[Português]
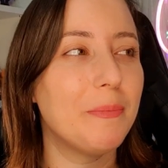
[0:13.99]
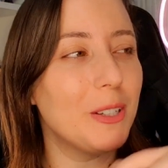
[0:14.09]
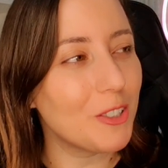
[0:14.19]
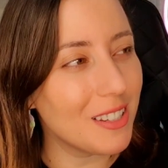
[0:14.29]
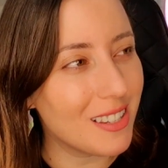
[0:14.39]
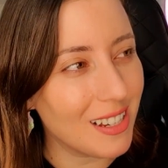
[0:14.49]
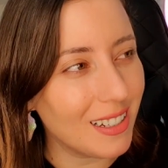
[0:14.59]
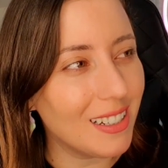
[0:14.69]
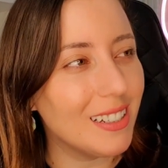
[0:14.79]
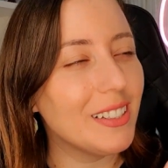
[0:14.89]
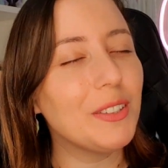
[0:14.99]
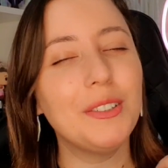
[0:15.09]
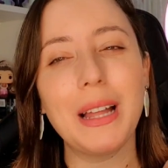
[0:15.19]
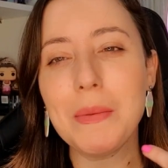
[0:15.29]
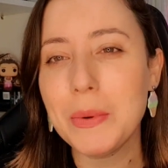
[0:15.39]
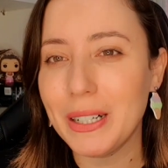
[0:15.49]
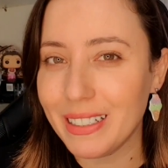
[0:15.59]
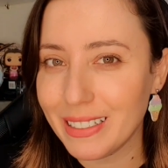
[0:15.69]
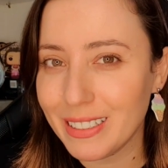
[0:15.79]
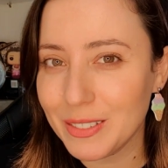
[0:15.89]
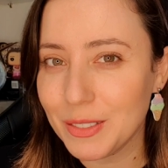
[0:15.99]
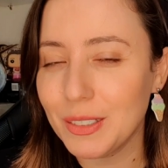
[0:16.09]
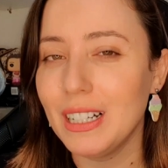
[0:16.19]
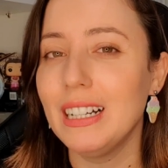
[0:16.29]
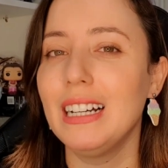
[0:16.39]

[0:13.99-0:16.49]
pesquisando, namorando.